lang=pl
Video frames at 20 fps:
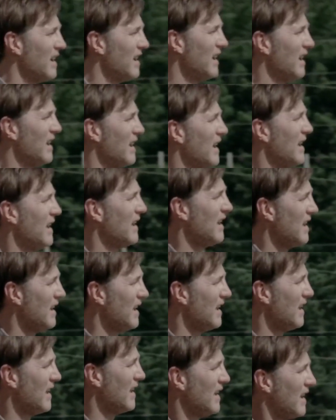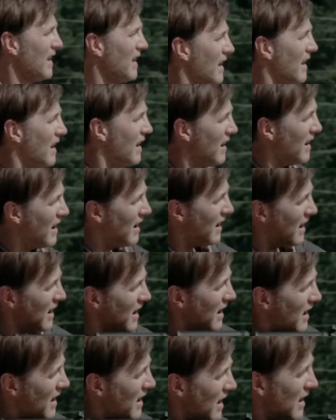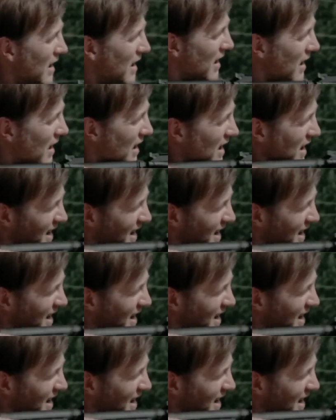żołnierzy, Dobijając jednego z nich,